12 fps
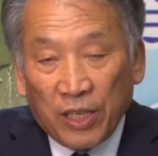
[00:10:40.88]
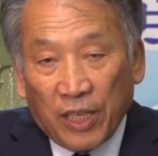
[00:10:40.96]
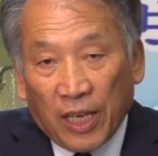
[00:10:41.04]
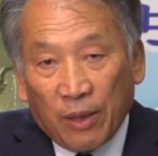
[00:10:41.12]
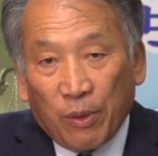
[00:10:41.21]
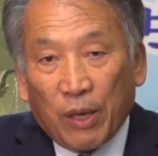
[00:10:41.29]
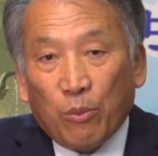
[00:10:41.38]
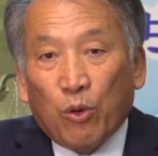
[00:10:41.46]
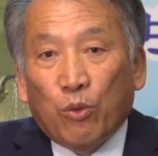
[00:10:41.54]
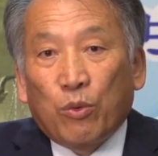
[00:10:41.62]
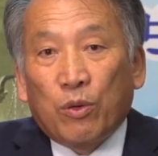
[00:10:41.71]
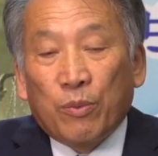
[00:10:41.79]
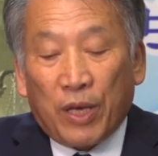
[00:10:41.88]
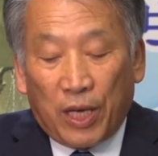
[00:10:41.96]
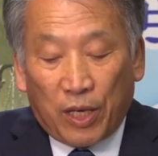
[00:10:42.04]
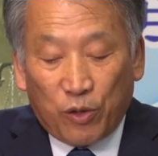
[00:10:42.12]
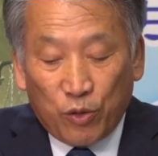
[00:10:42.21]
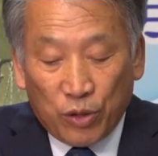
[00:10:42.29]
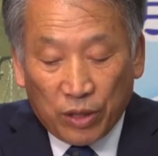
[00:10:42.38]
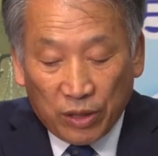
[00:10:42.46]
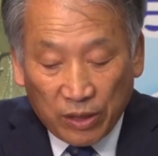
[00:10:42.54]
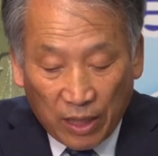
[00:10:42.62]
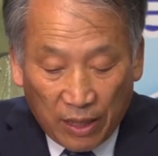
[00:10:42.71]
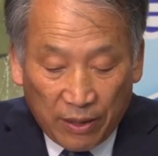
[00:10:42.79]
예배 모범의
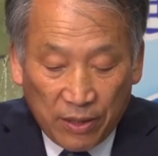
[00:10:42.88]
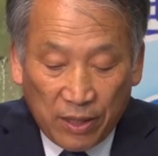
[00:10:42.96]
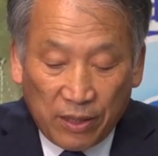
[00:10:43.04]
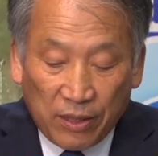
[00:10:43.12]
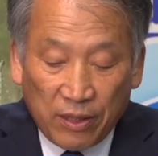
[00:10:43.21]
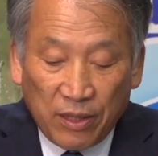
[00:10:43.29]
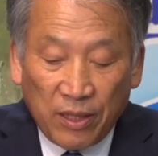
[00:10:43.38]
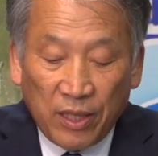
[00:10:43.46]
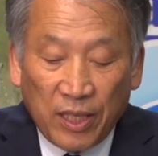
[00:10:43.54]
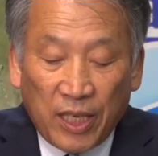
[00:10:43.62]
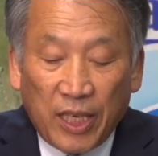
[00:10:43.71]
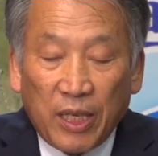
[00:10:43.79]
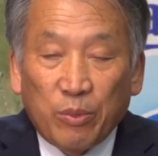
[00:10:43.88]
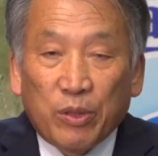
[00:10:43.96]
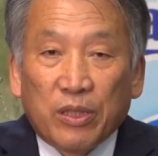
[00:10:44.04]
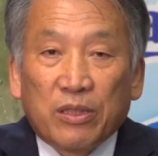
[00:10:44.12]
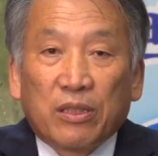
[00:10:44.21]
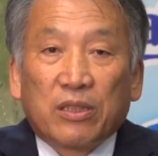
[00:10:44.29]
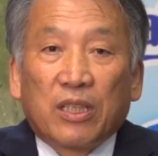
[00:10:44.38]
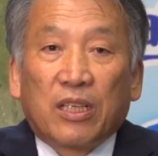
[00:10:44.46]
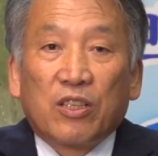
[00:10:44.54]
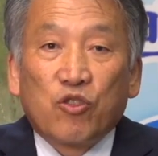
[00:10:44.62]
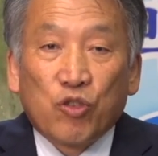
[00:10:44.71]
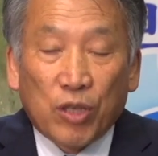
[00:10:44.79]
규정을 따라서 해벌
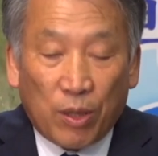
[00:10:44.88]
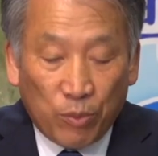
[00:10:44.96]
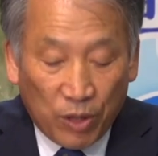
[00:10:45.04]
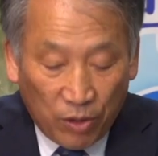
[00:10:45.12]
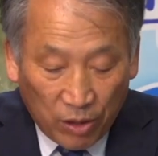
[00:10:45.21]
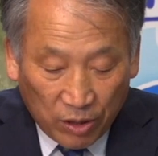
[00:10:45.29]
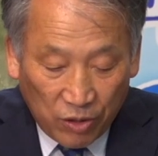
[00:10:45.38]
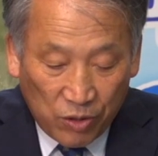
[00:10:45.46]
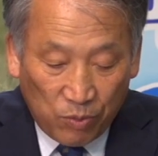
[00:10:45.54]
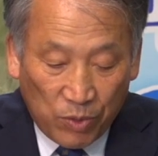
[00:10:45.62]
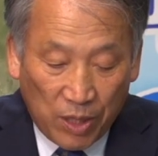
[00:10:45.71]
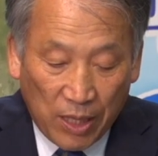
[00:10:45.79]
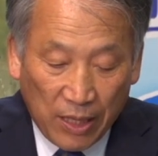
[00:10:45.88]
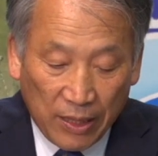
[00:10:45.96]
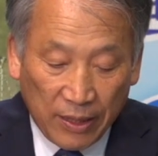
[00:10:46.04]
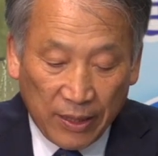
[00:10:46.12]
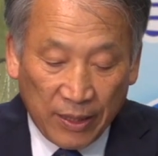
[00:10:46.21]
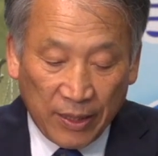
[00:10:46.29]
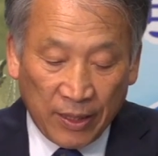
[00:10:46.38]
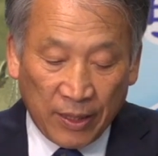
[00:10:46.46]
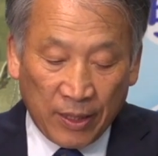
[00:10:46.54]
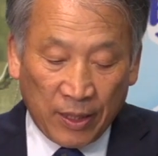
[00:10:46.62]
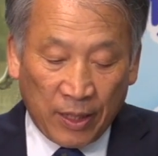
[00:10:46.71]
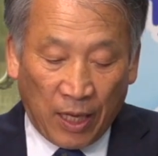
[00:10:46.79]
절차를 취하면 될 것입니다.
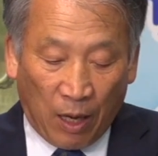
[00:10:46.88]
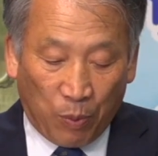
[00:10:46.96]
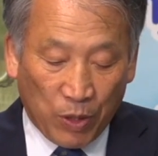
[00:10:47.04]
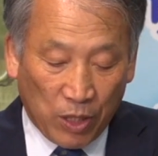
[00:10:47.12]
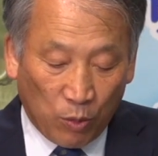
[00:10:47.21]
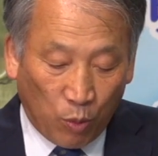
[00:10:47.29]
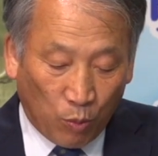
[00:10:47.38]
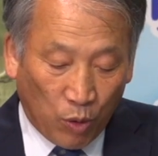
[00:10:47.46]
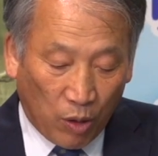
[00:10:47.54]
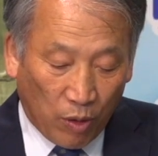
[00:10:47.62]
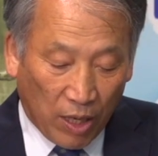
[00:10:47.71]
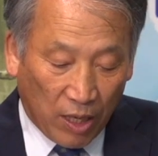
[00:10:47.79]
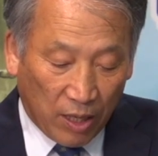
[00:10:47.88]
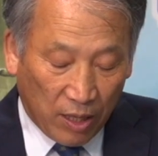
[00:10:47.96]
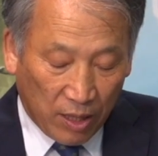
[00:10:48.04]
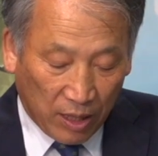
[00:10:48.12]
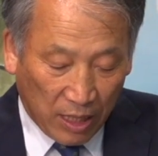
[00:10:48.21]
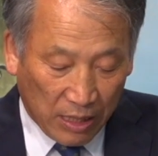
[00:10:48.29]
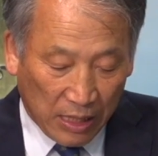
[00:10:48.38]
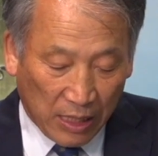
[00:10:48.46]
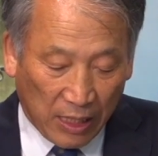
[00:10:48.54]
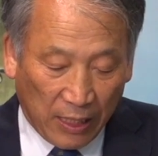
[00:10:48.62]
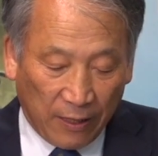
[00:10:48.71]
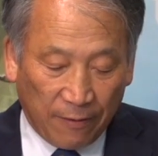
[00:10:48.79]
앞에서 본 바와
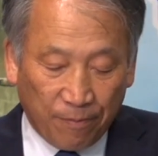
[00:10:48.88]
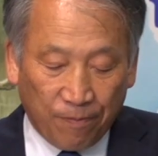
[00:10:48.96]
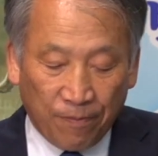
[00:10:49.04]
같이